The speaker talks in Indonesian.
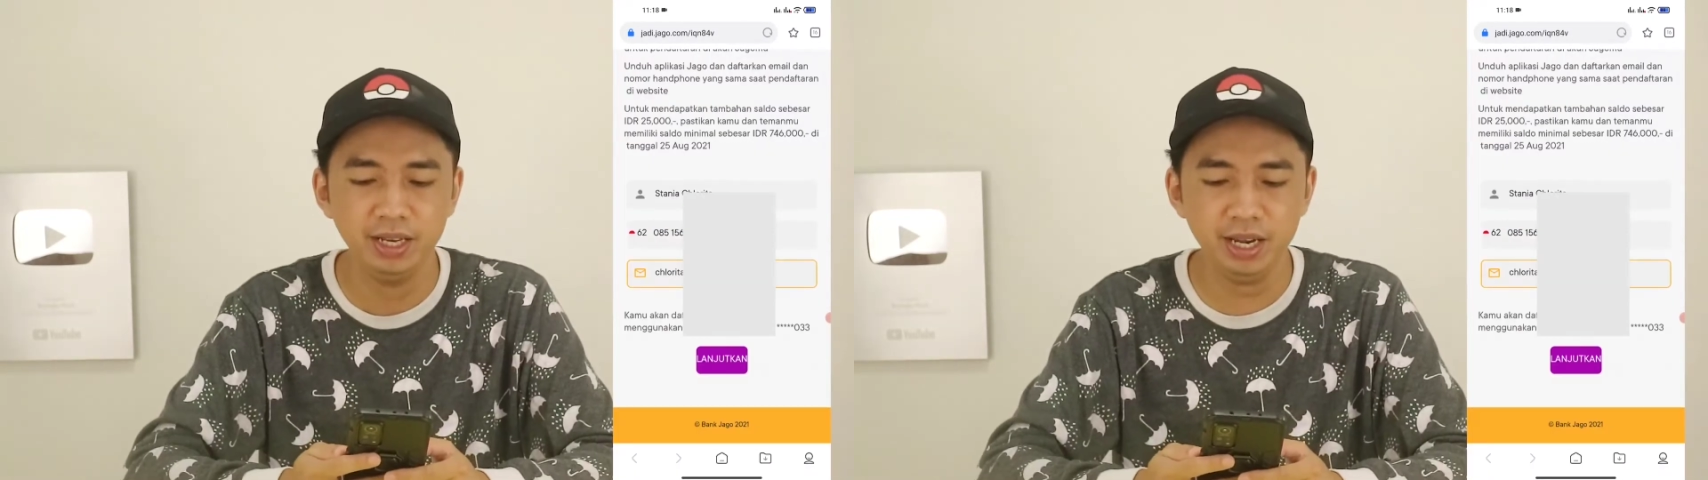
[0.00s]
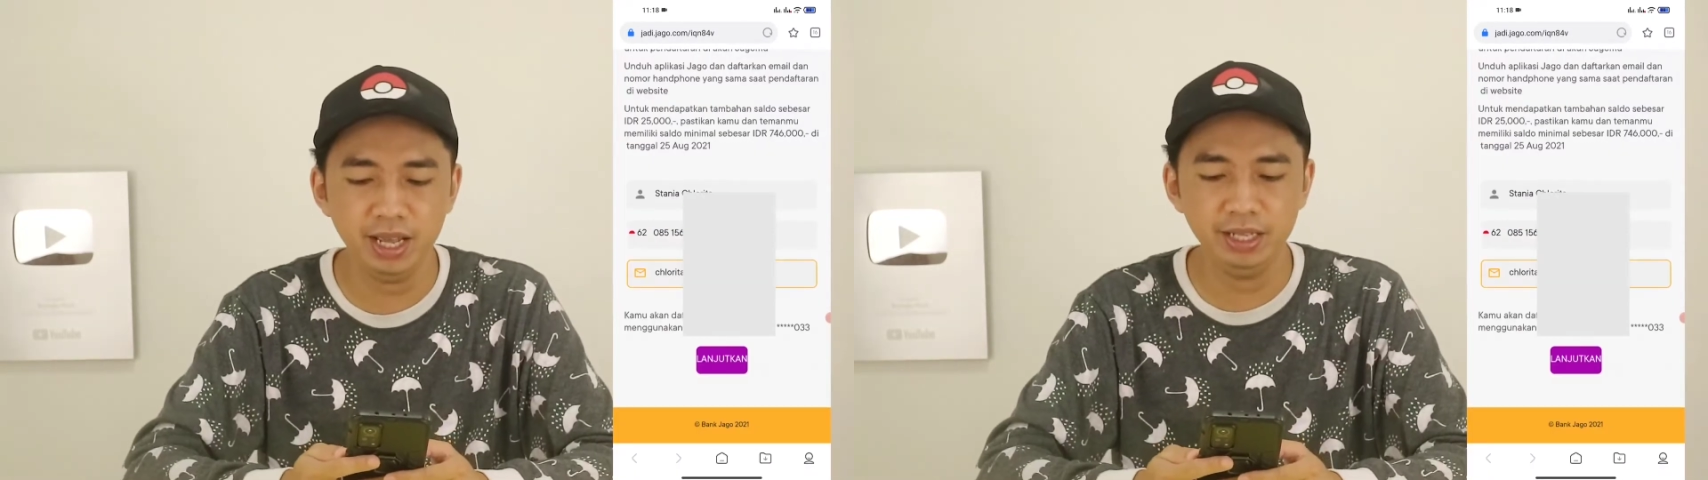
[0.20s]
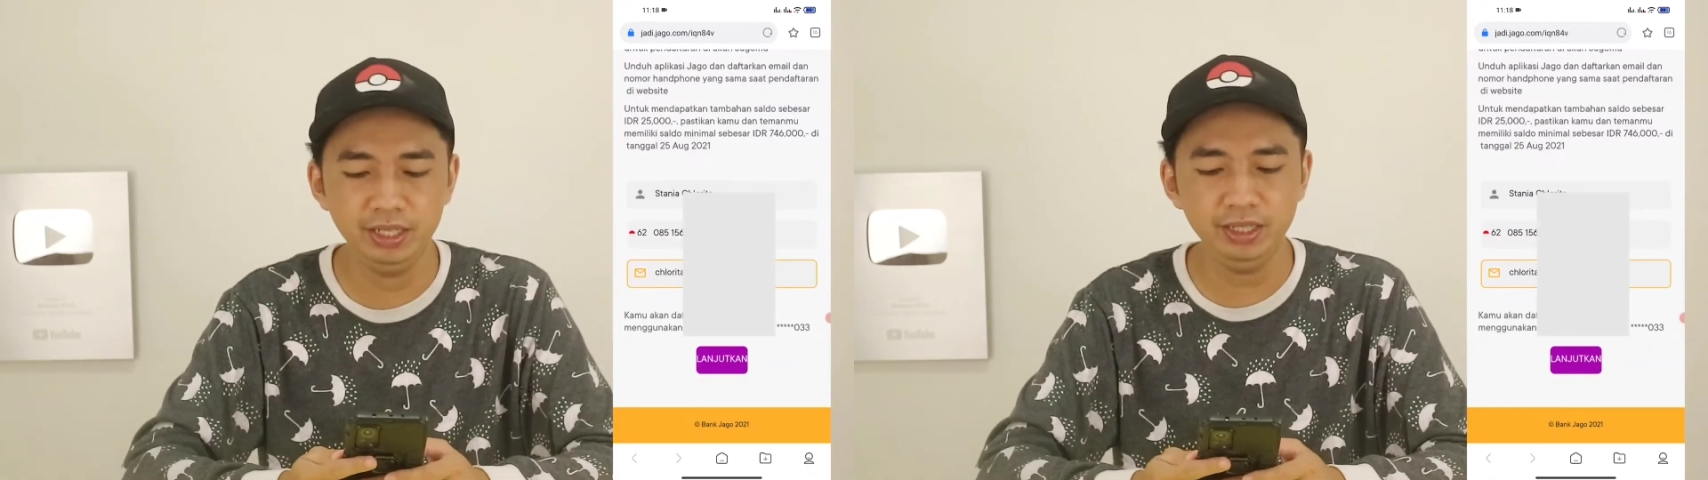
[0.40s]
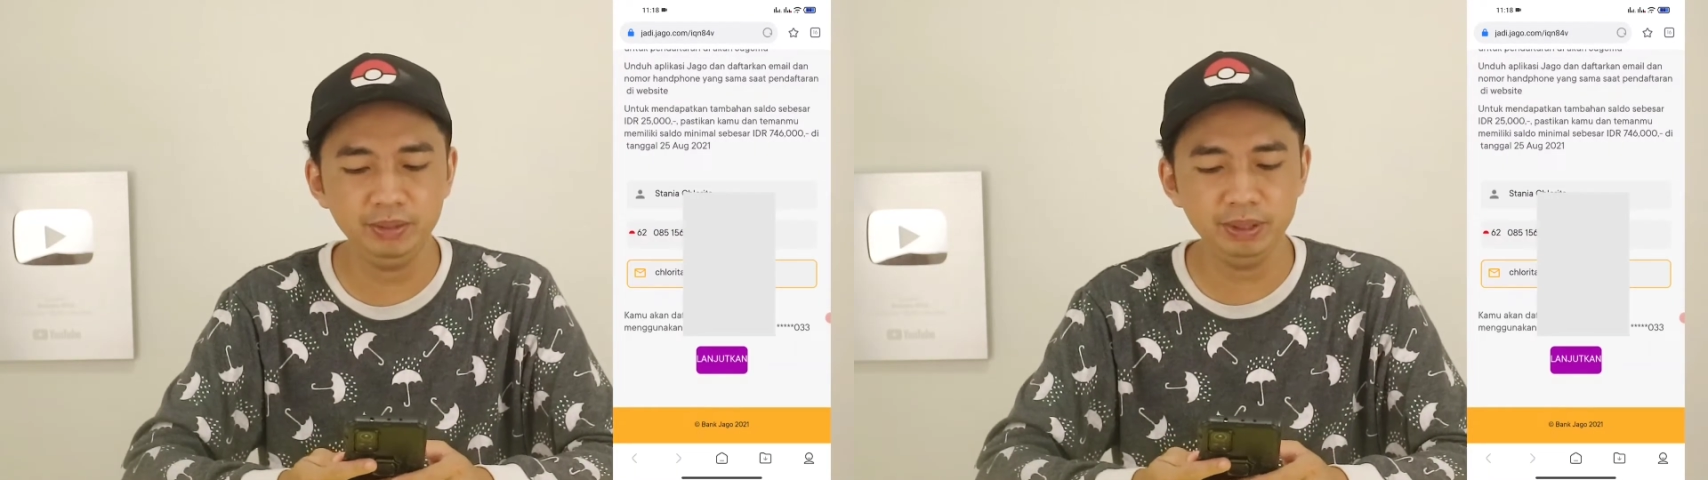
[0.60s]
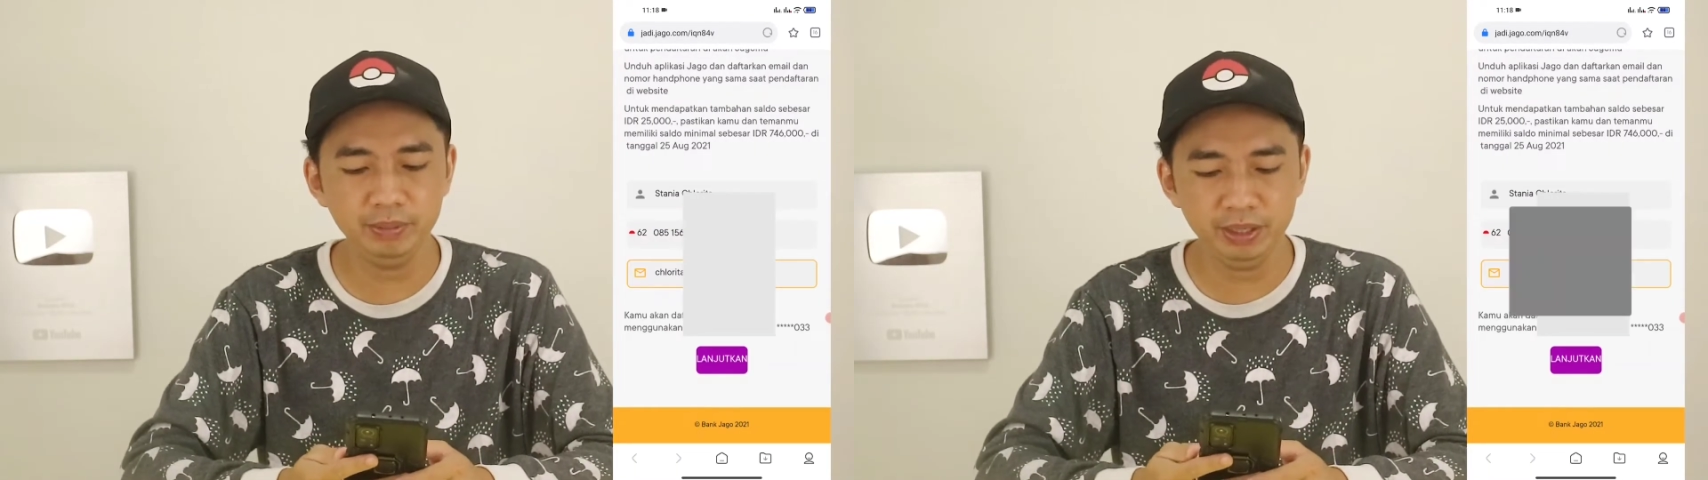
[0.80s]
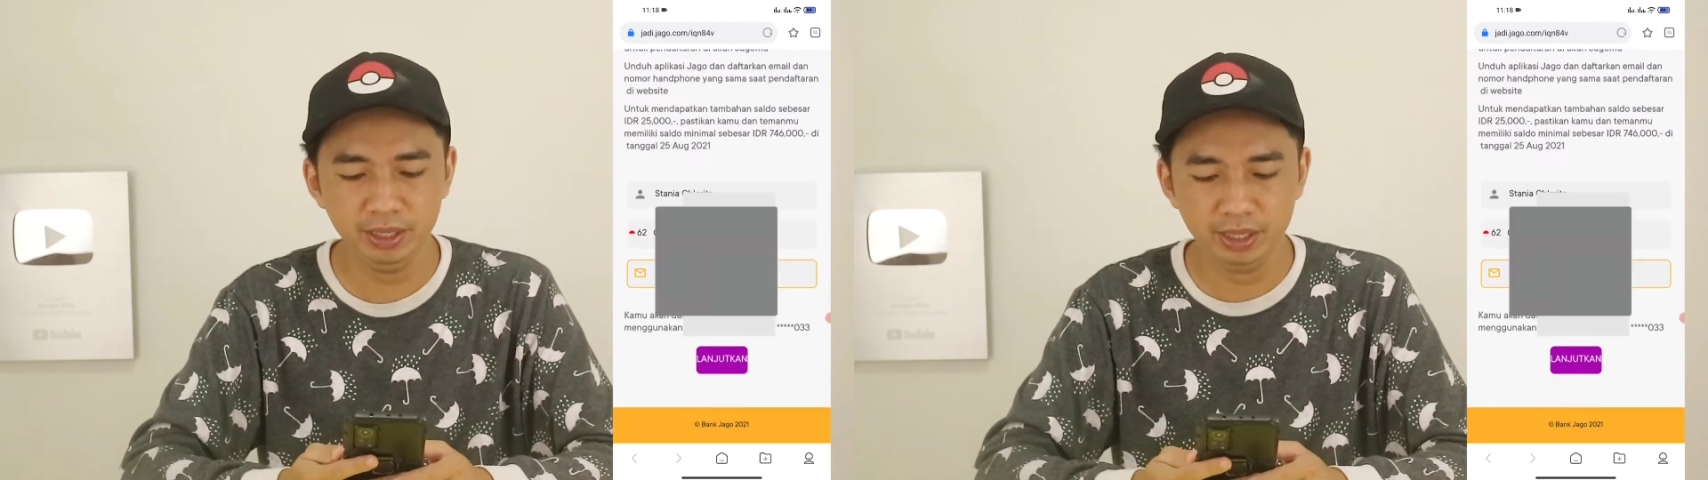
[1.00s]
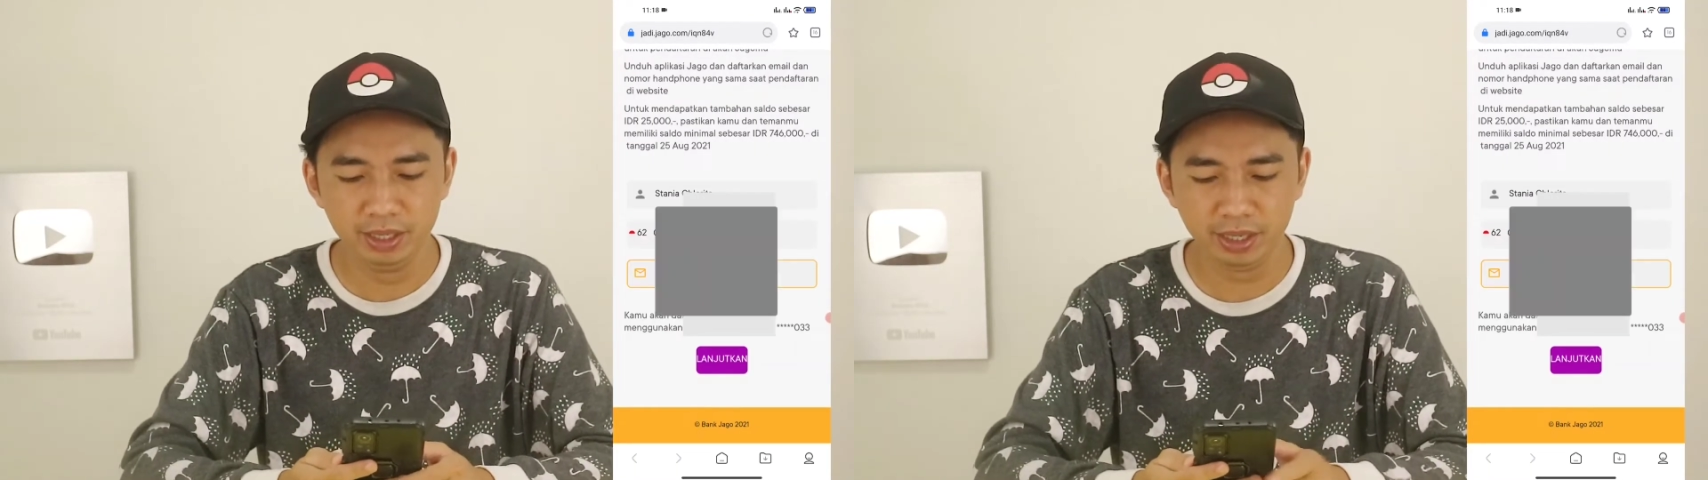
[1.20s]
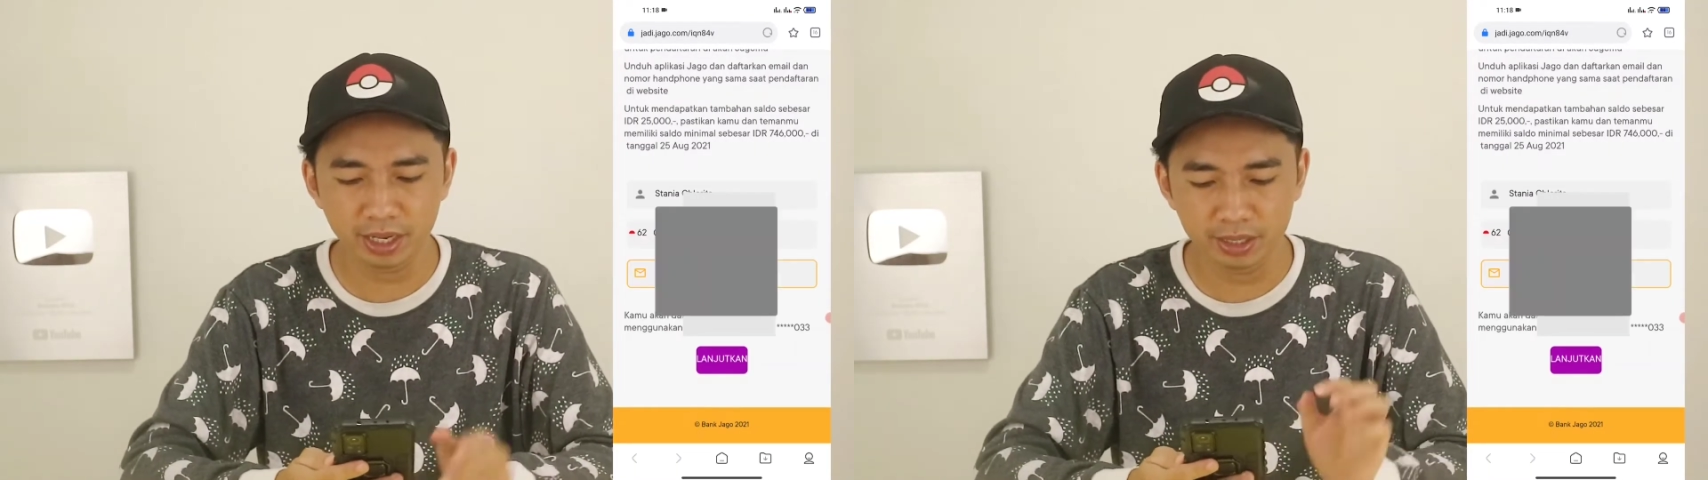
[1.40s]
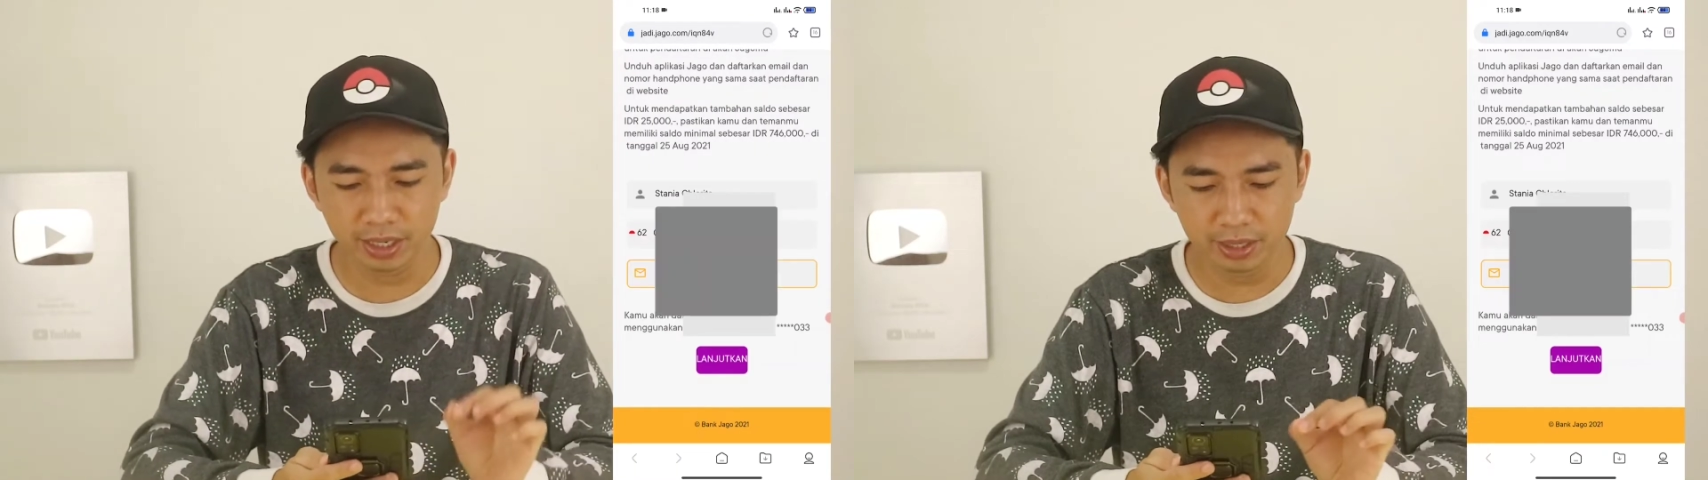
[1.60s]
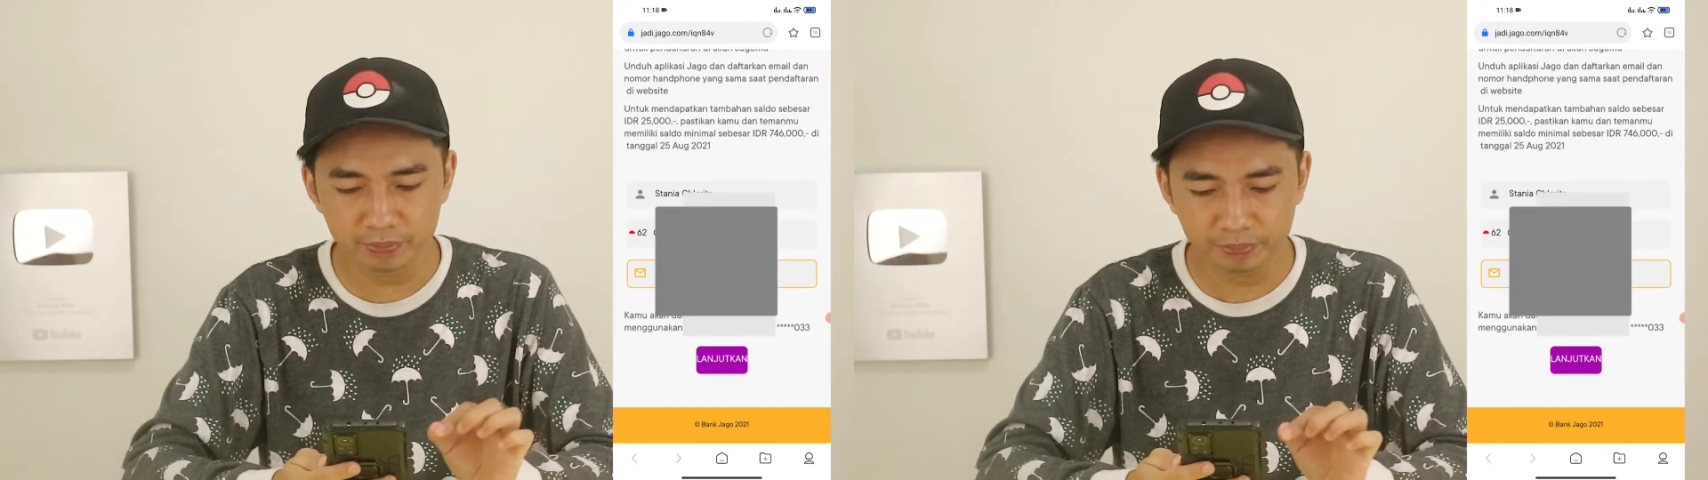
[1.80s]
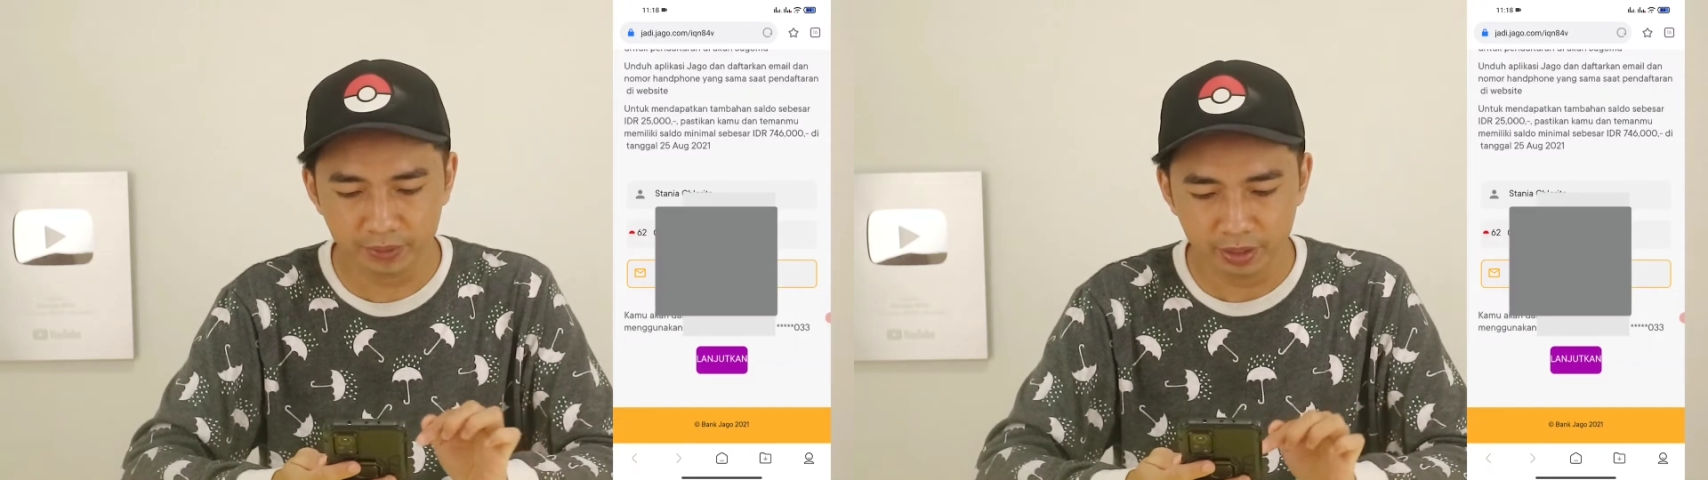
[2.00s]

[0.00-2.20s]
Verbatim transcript: Nah ini teman-teman, kalian